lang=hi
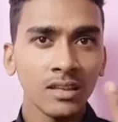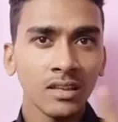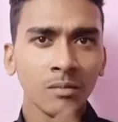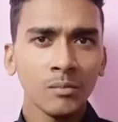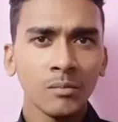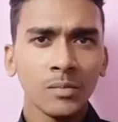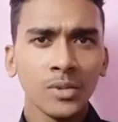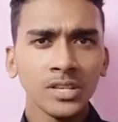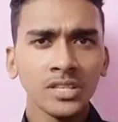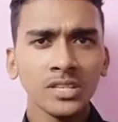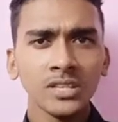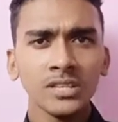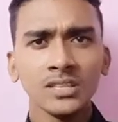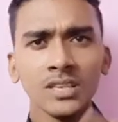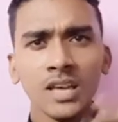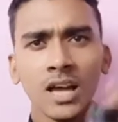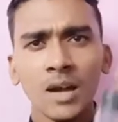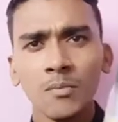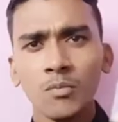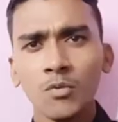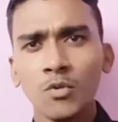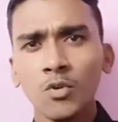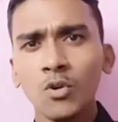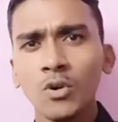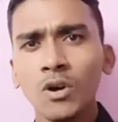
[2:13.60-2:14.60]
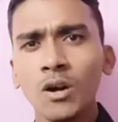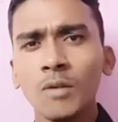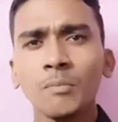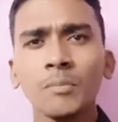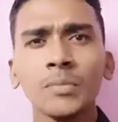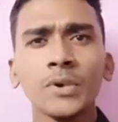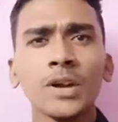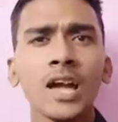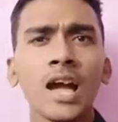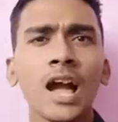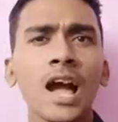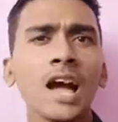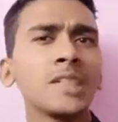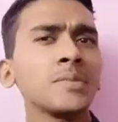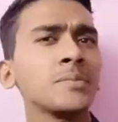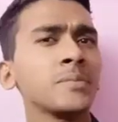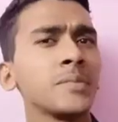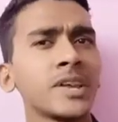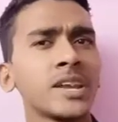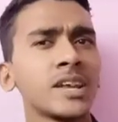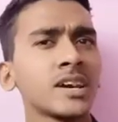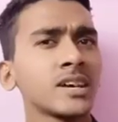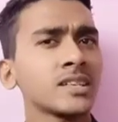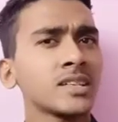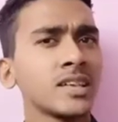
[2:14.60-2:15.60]
बस इसे आपको आपके हाथ में
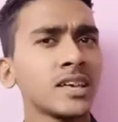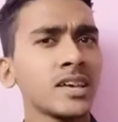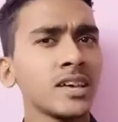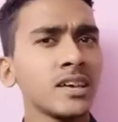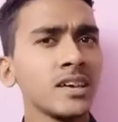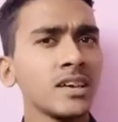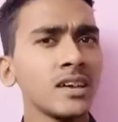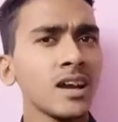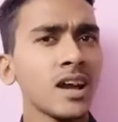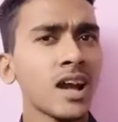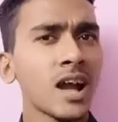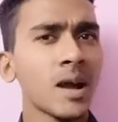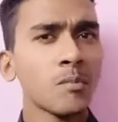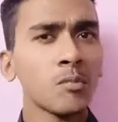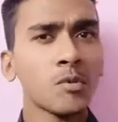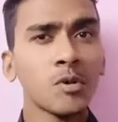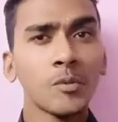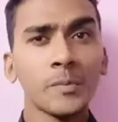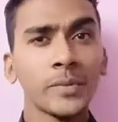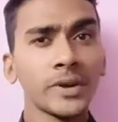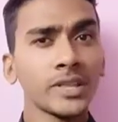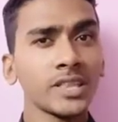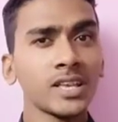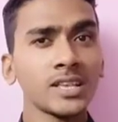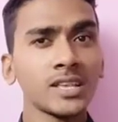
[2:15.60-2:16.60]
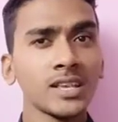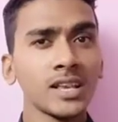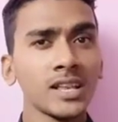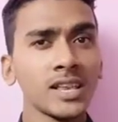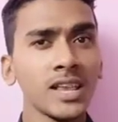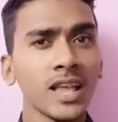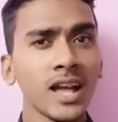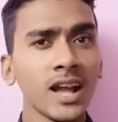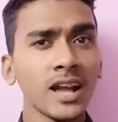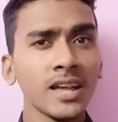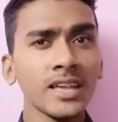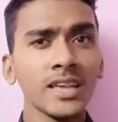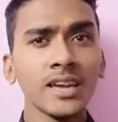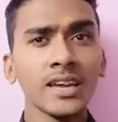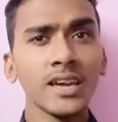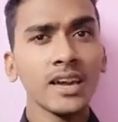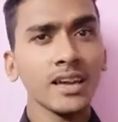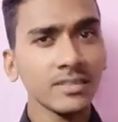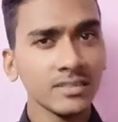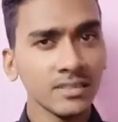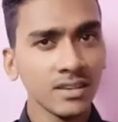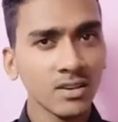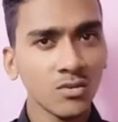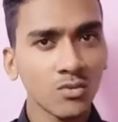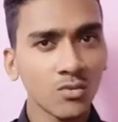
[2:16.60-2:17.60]
रखना है आपको पता चल जाएगा ये
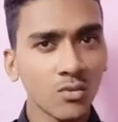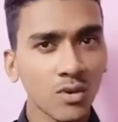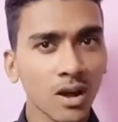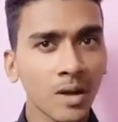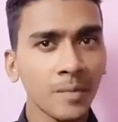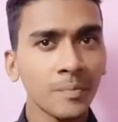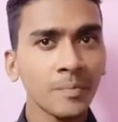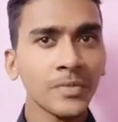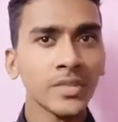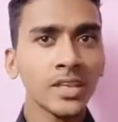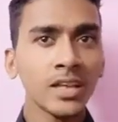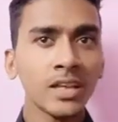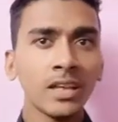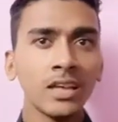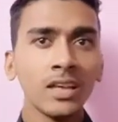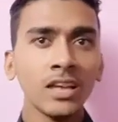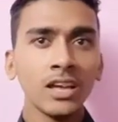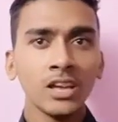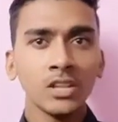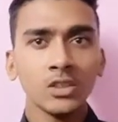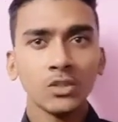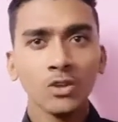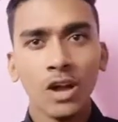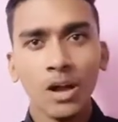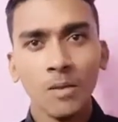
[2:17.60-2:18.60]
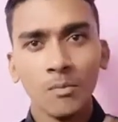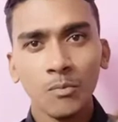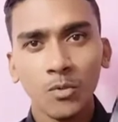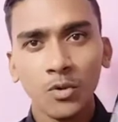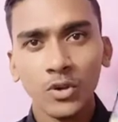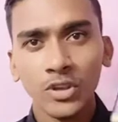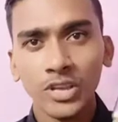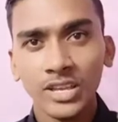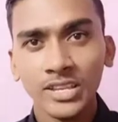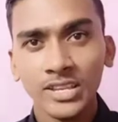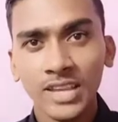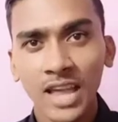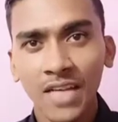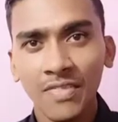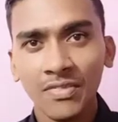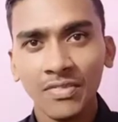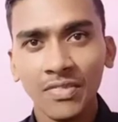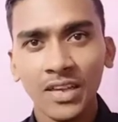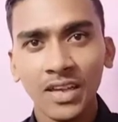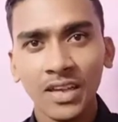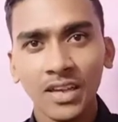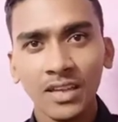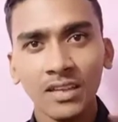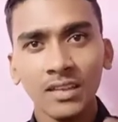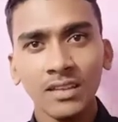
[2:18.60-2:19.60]
कैसे हुआ तो आपको ये जानना
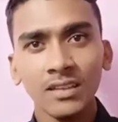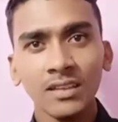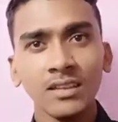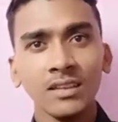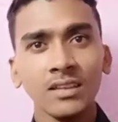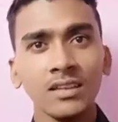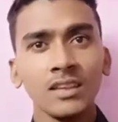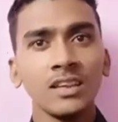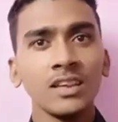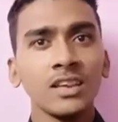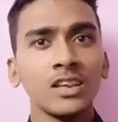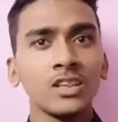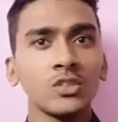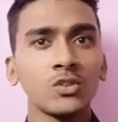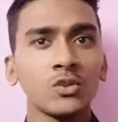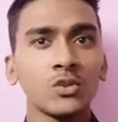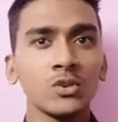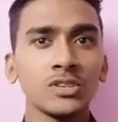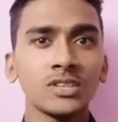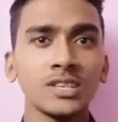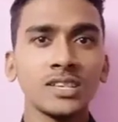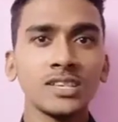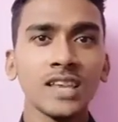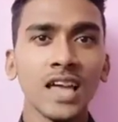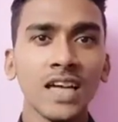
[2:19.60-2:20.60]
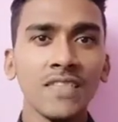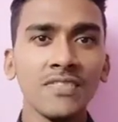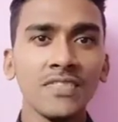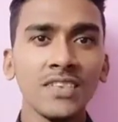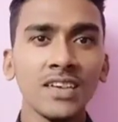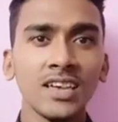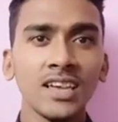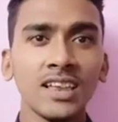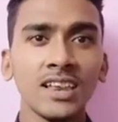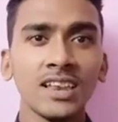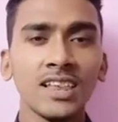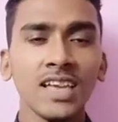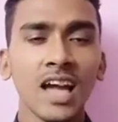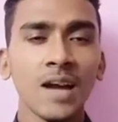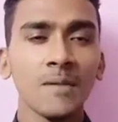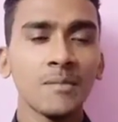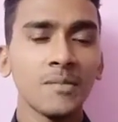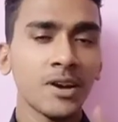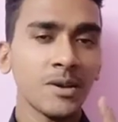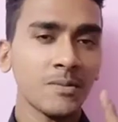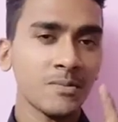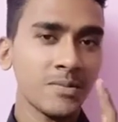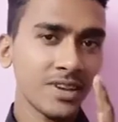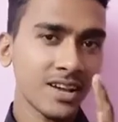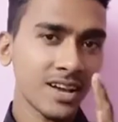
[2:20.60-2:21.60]
है तो इसे जानने के लिए आप
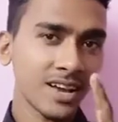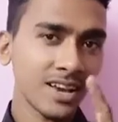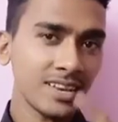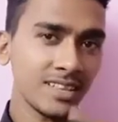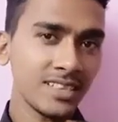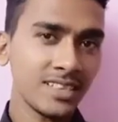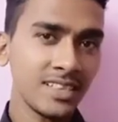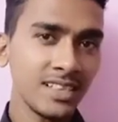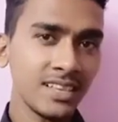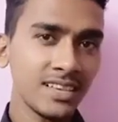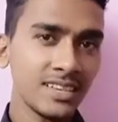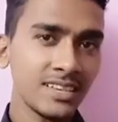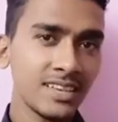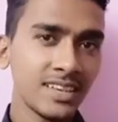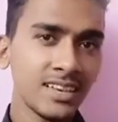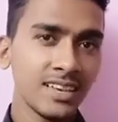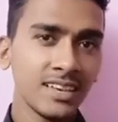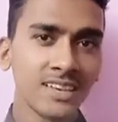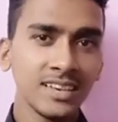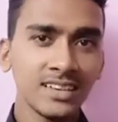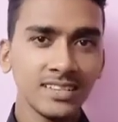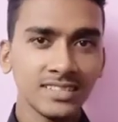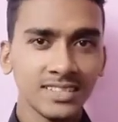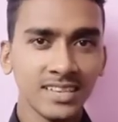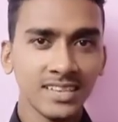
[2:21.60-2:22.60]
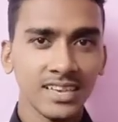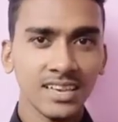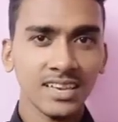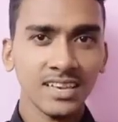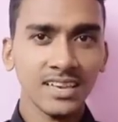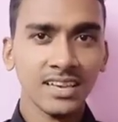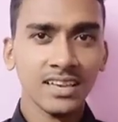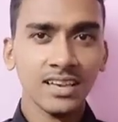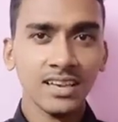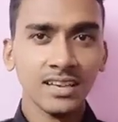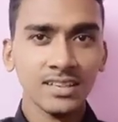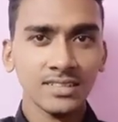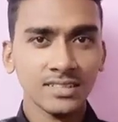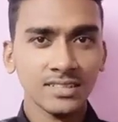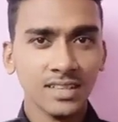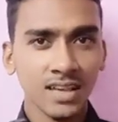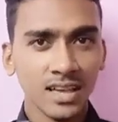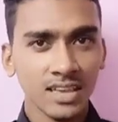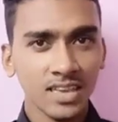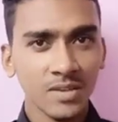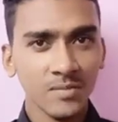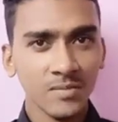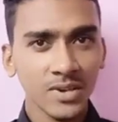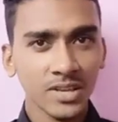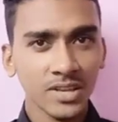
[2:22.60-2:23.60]
अभी ख़रीद लीजिए इसे इसका
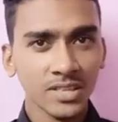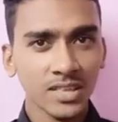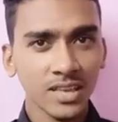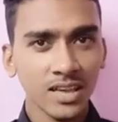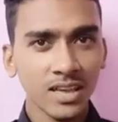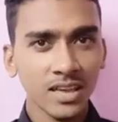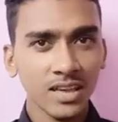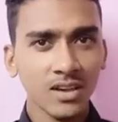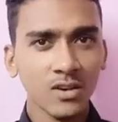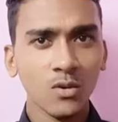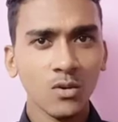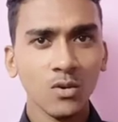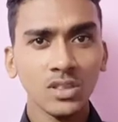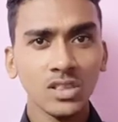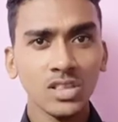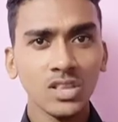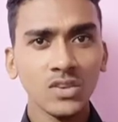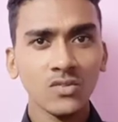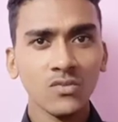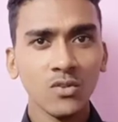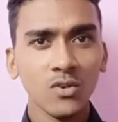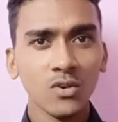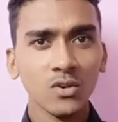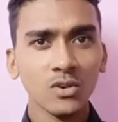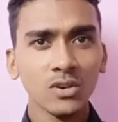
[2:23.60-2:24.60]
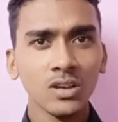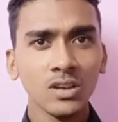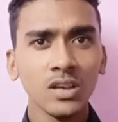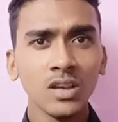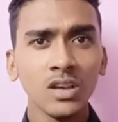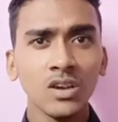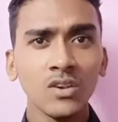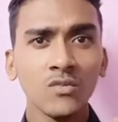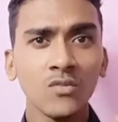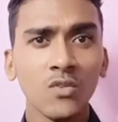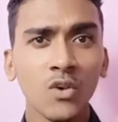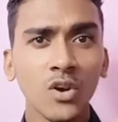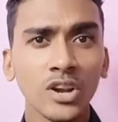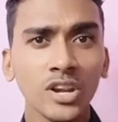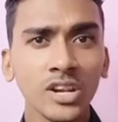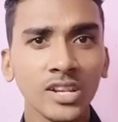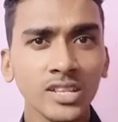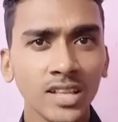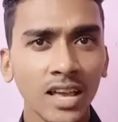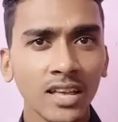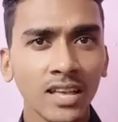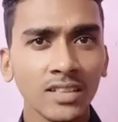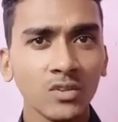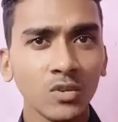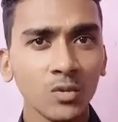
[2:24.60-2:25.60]
कीमत है ओनली फॉर फोर्टी
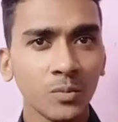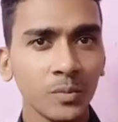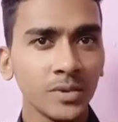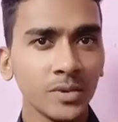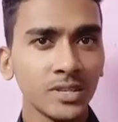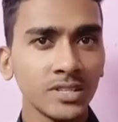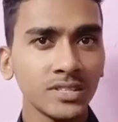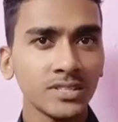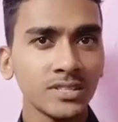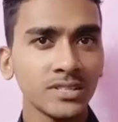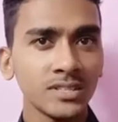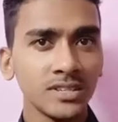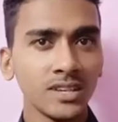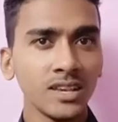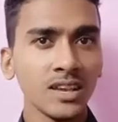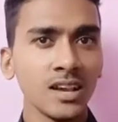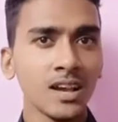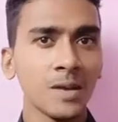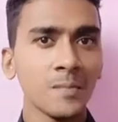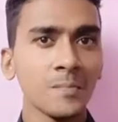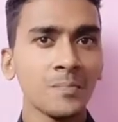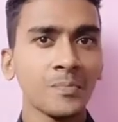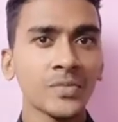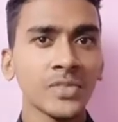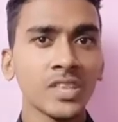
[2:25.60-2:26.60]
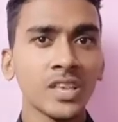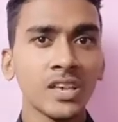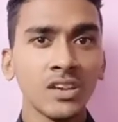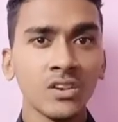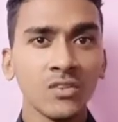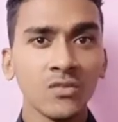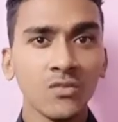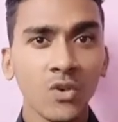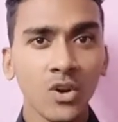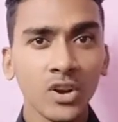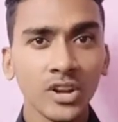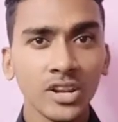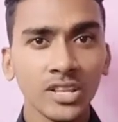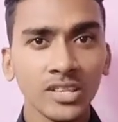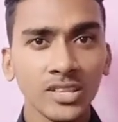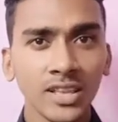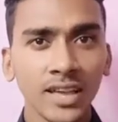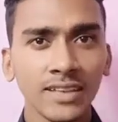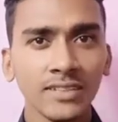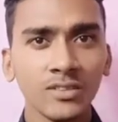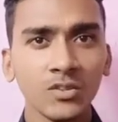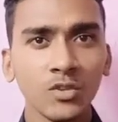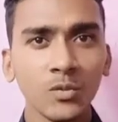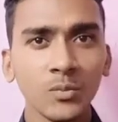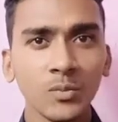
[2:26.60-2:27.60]
नाइन रुपीज़ जी हाँ फोर्टी
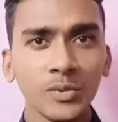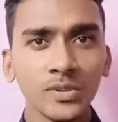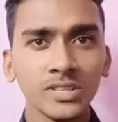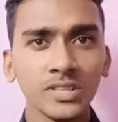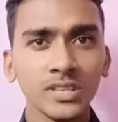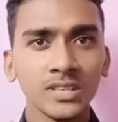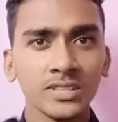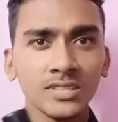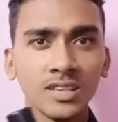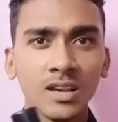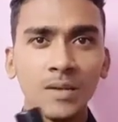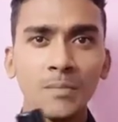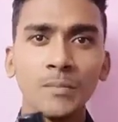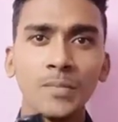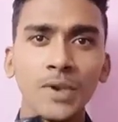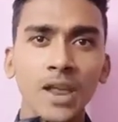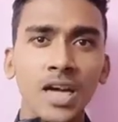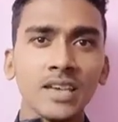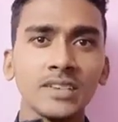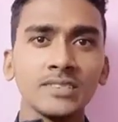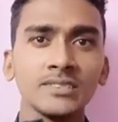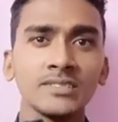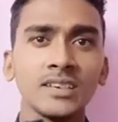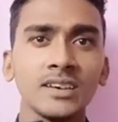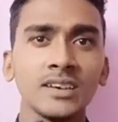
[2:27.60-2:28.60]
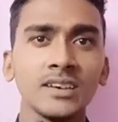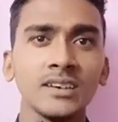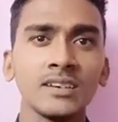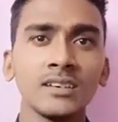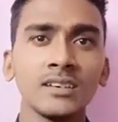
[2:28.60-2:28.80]
नाइन रुपीज़ इसका प्राइस है